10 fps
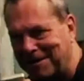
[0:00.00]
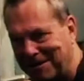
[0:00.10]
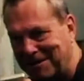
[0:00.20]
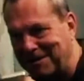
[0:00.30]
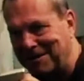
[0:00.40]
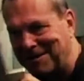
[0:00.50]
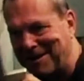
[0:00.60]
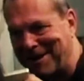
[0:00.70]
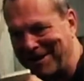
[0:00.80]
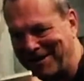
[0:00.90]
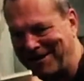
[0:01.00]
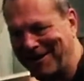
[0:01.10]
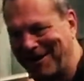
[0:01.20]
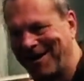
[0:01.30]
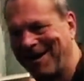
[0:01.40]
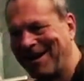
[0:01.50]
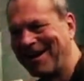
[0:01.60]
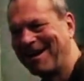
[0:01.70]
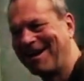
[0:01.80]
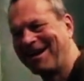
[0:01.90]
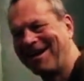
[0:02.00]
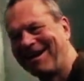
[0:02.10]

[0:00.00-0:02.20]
Gilliam, subtilement, nous induit en erreur.